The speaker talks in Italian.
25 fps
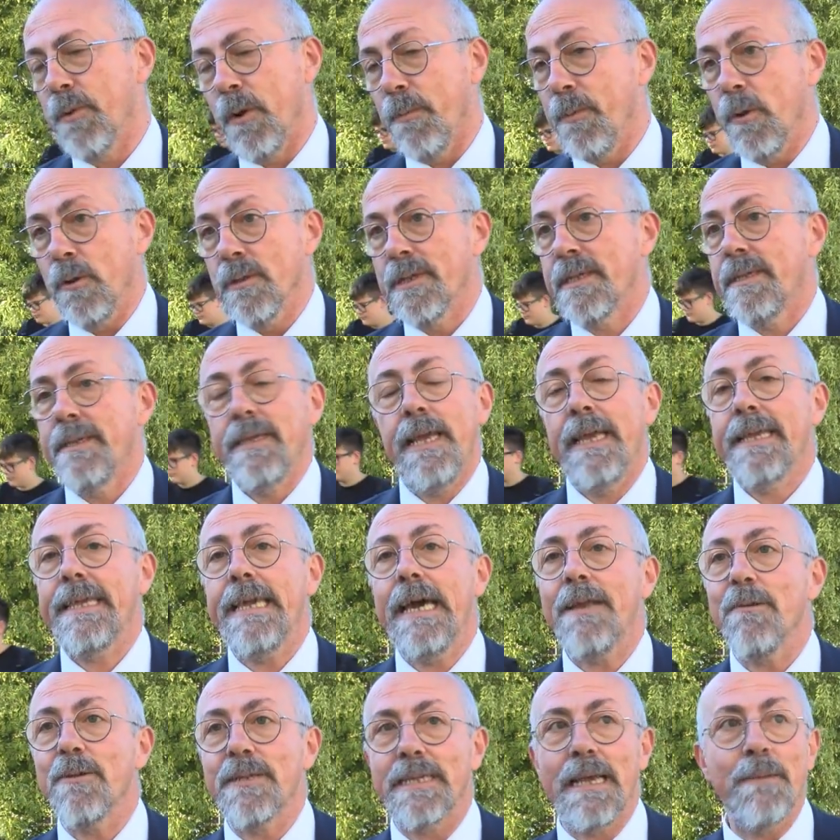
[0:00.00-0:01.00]
proposti. È
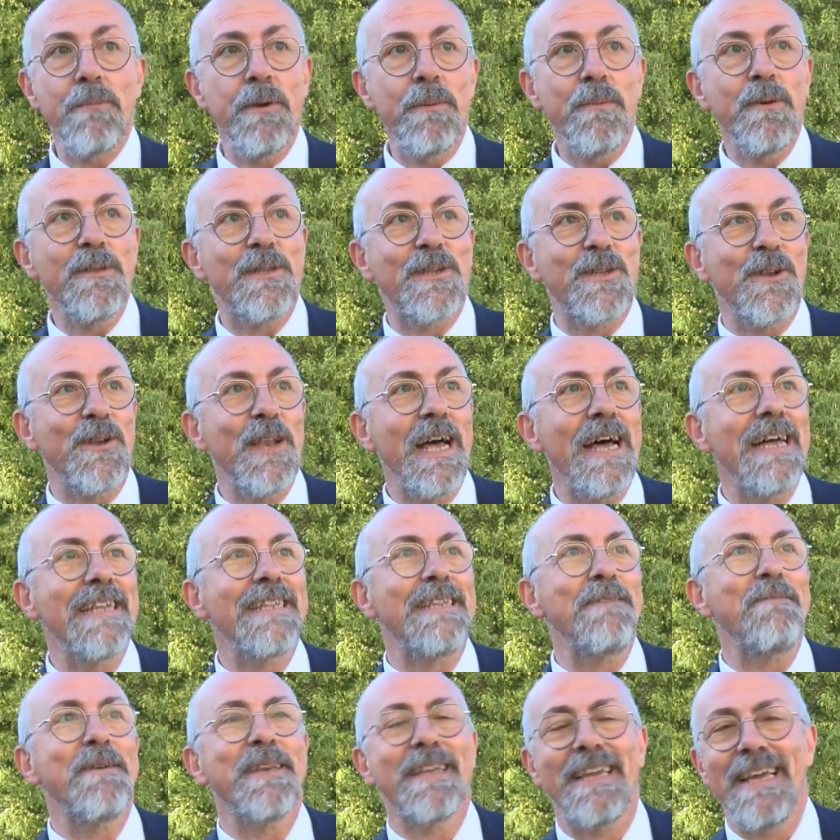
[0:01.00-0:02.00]
chiaro, siamo
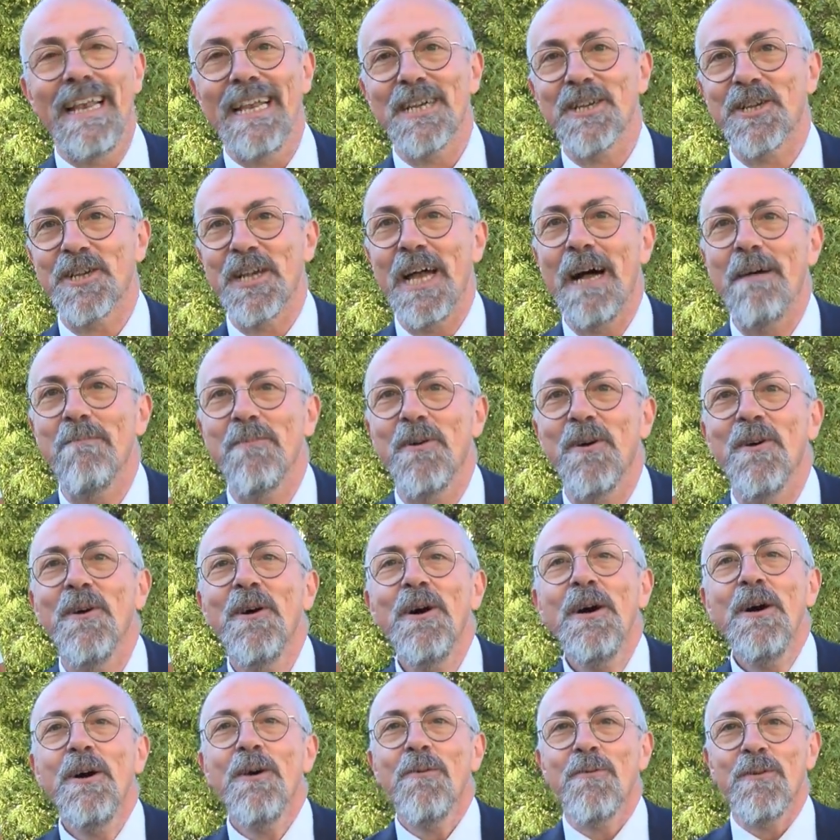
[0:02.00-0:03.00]
emozionati perché lasciamo
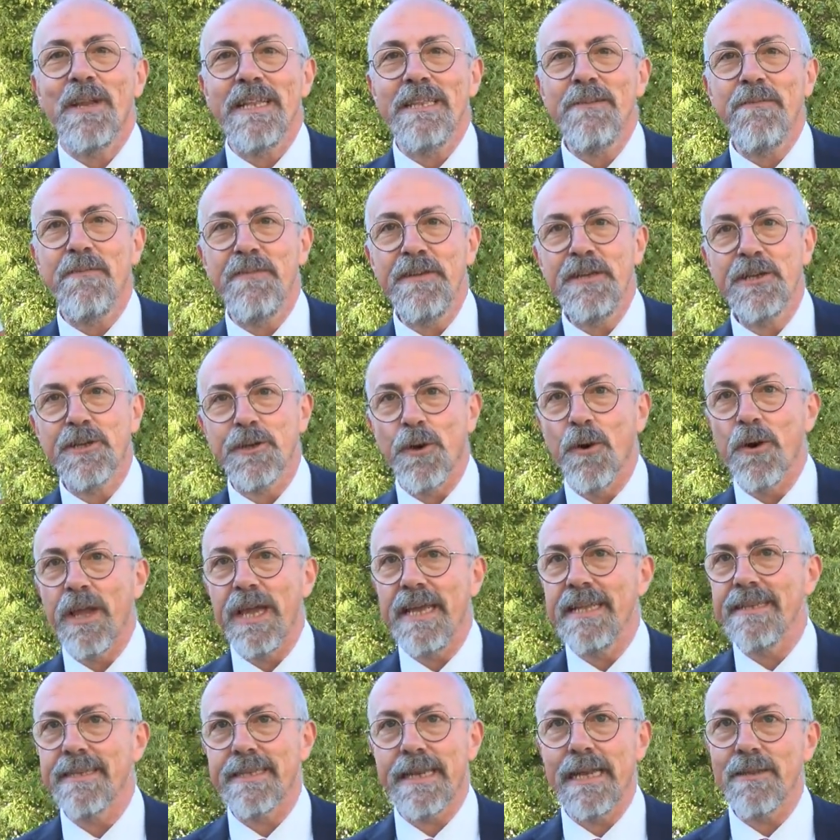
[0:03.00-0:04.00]
un edificio che
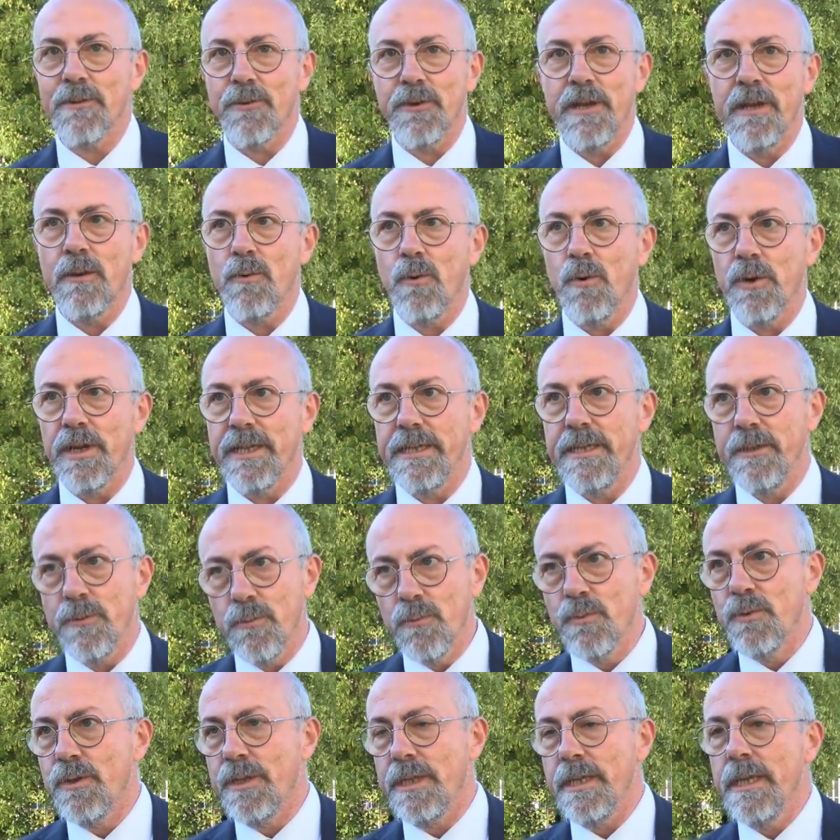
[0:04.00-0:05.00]
è entrato nel cuore di
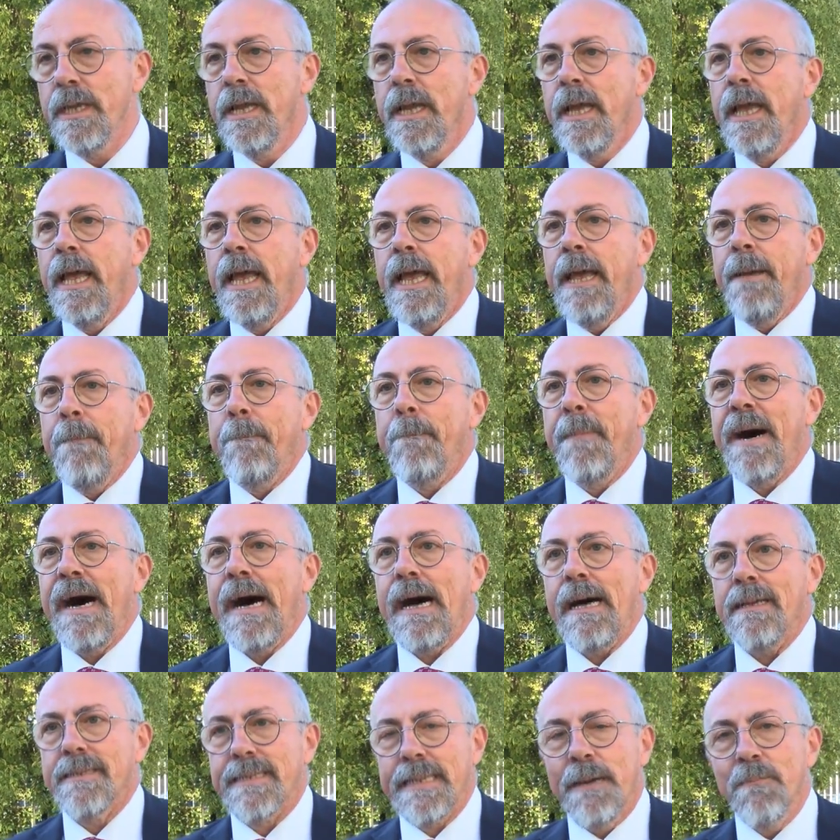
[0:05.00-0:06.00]
tutti,
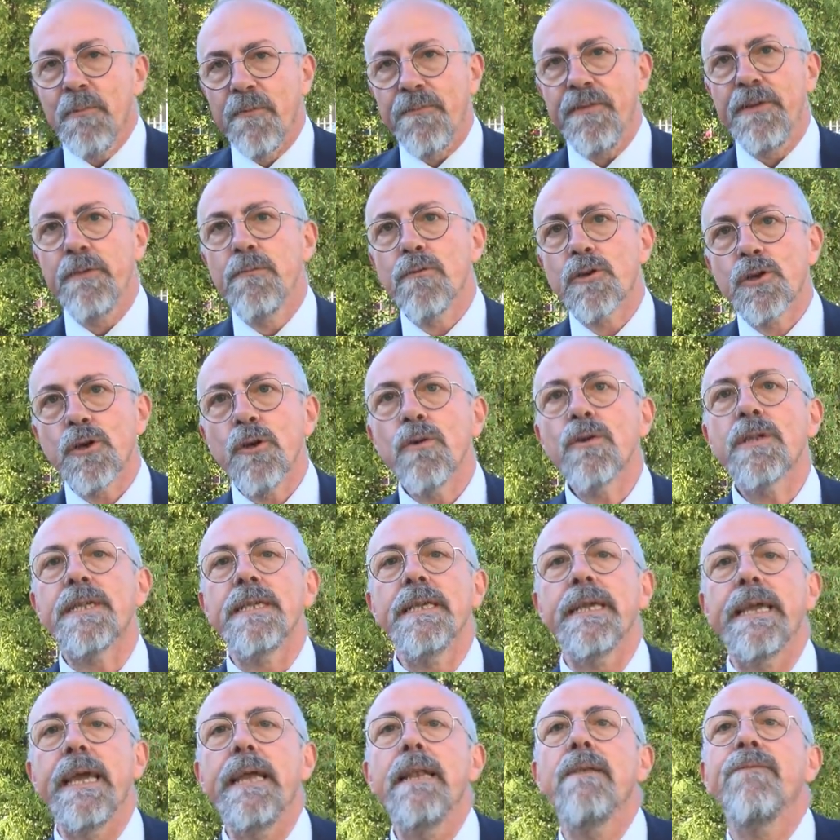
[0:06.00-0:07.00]
ma siamo
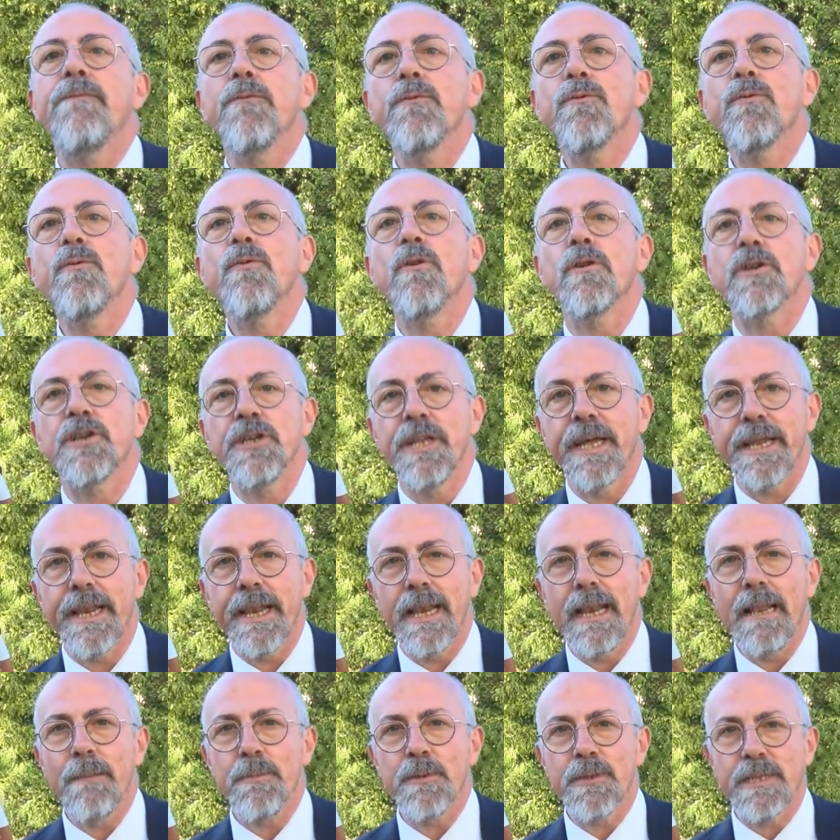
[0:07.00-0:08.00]
fiduciosi che il futuro ci darà
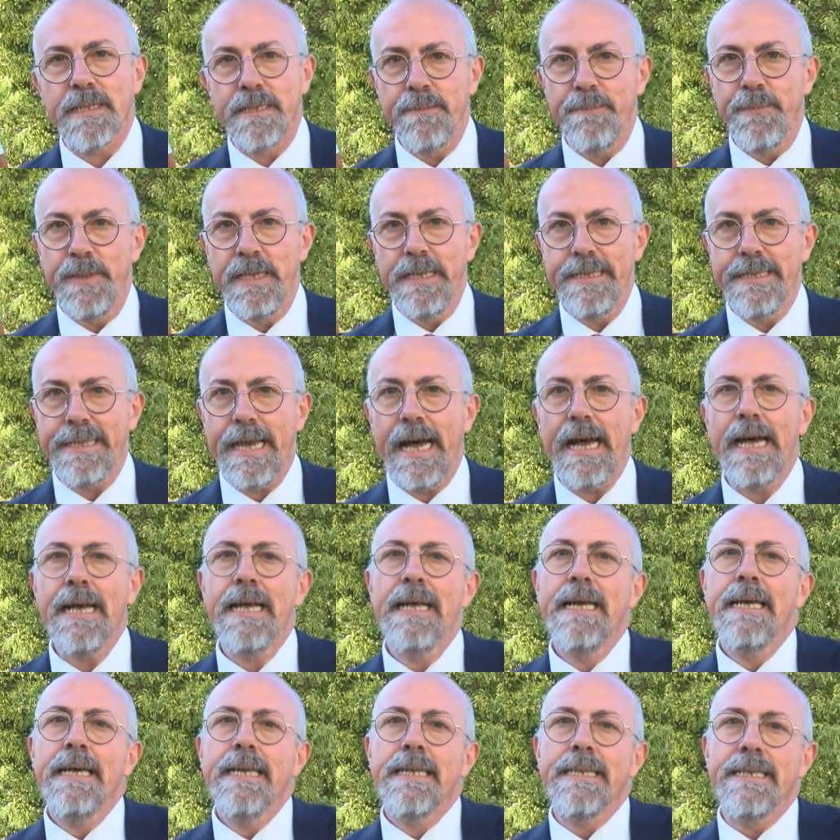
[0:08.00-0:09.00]
la possibilità
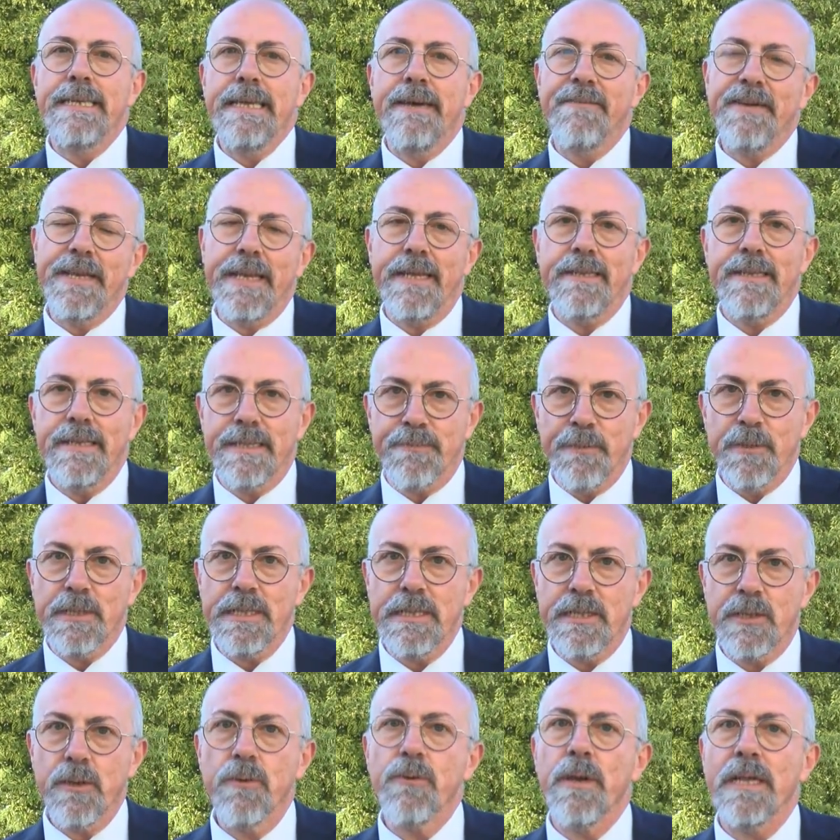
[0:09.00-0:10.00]
di avere a
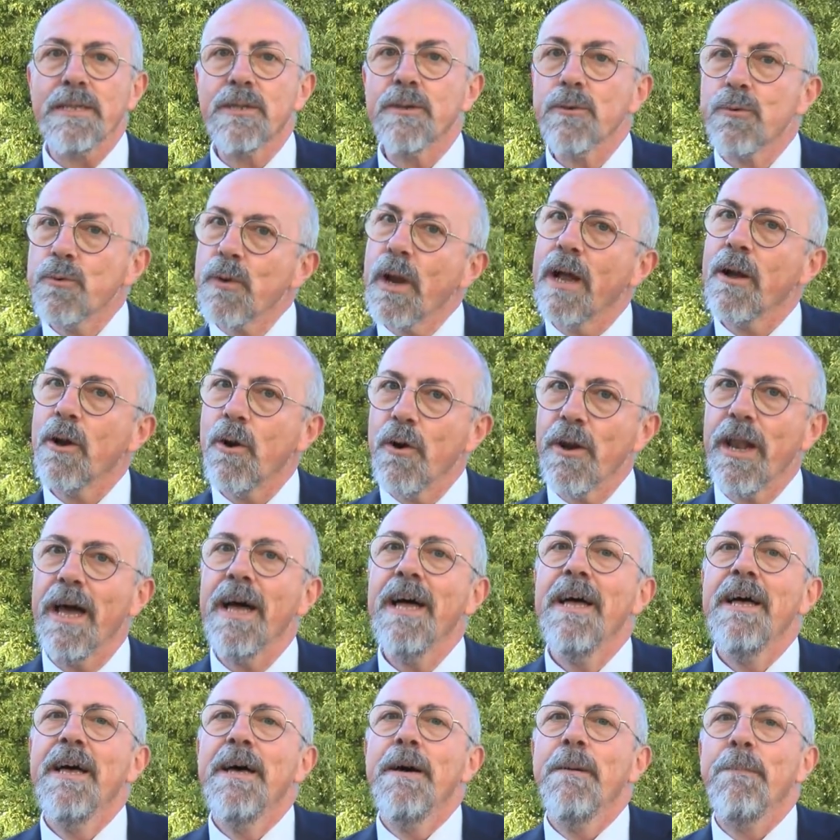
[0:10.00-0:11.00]
disposizione una struttura
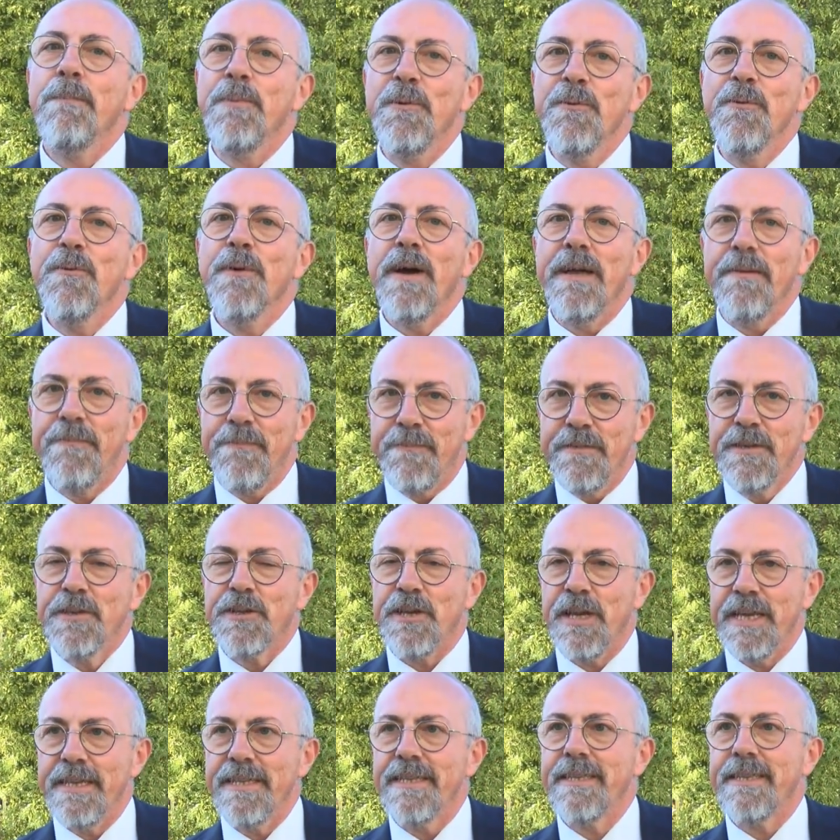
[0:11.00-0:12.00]
ancora più
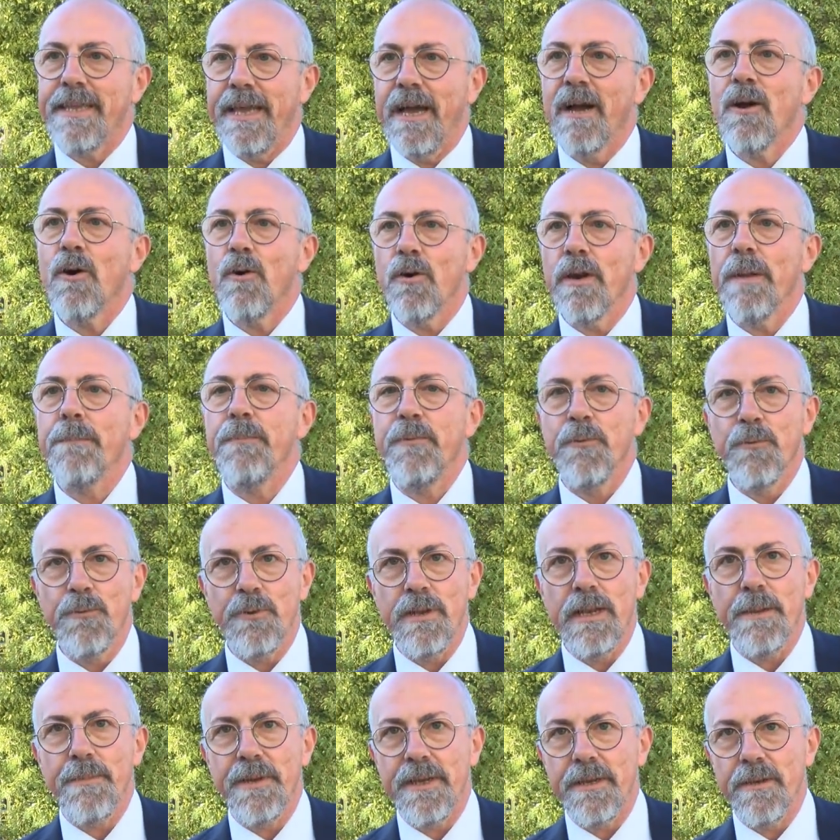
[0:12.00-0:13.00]
efficiente efficiente, ancora più
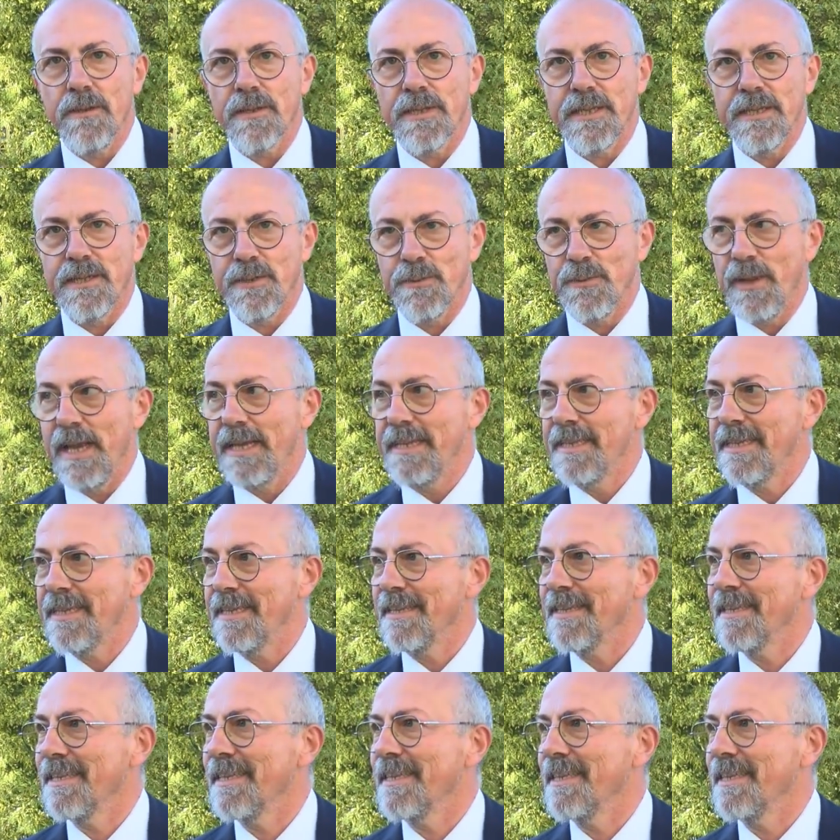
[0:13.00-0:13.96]
utile per i nostri studenti.